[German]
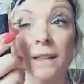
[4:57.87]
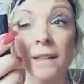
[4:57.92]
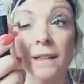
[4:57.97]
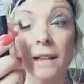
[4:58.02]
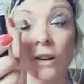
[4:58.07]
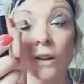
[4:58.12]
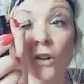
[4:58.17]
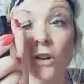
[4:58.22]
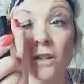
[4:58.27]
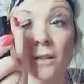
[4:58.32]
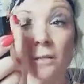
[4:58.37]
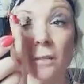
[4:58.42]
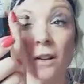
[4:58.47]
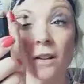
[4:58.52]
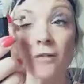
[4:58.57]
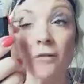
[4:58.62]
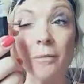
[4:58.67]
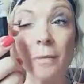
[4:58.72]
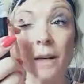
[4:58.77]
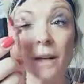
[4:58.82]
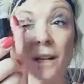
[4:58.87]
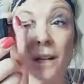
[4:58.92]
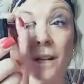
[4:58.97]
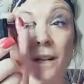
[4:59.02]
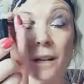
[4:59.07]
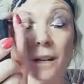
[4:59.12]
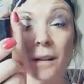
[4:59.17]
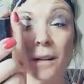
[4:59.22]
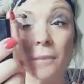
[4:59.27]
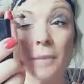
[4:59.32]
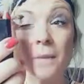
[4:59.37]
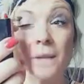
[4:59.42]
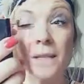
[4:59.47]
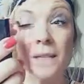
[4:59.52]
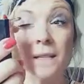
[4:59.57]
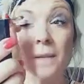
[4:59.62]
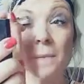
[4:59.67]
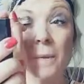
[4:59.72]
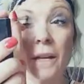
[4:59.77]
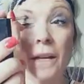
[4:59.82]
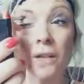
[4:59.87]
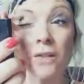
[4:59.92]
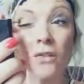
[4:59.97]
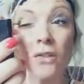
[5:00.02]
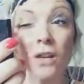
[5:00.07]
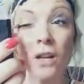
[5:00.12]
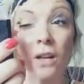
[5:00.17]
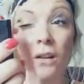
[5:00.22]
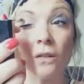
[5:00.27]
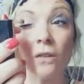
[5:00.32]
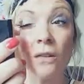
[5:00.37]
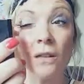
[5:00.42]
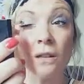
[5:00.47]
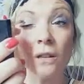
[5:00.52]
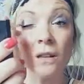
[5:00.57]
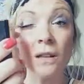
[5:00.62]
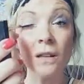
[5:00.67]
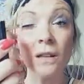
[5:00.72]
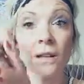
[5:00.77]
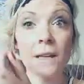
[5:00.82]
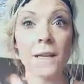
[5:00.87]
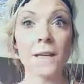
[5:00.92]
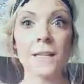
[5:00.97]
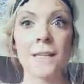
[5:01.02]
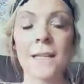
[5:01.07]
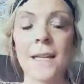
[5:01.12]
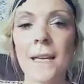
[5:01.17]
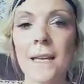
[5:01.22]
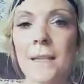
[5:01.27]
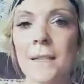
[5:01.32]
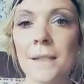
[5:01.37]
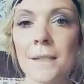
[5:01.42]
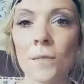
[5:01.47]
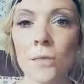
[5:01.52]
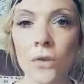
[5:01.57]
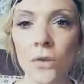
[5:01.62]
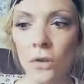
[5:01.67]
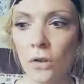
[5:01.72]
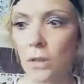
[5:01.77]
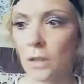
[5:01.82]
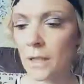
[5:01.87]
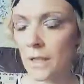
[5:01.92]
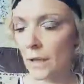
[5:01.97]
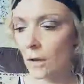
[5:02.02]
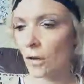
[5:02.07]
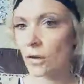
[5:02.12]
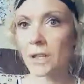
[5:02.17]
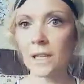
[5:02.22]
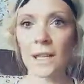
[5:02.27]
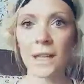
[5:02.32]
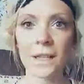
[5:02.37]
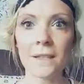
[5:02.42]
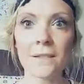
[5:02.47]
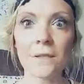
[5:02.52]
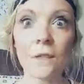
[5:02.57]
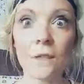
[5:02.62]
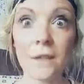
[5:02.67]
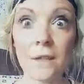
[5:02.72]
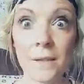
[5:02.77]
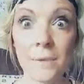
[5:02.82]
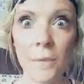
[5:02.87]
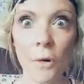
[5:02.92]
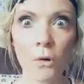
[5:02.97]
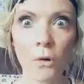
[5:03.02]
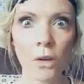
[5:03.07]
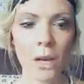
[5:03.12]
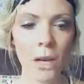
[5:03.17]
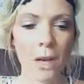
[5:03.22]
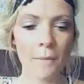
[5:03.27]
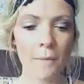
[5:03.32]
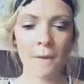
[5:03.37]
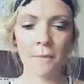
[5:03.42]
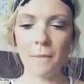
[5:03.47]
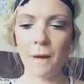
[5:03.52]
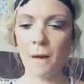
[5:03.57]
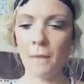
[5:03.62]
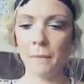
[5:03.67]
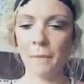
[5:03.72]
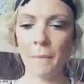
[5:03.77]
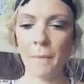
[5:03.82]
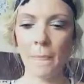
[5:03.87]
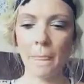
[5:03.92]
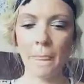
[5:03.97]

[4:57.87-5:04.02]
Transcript: Da könnt ihr mal auf meiner Business-Page schauen. Der ist so toll. Da könnt ihr ein ganz tolles Smoky Eye mitmachen.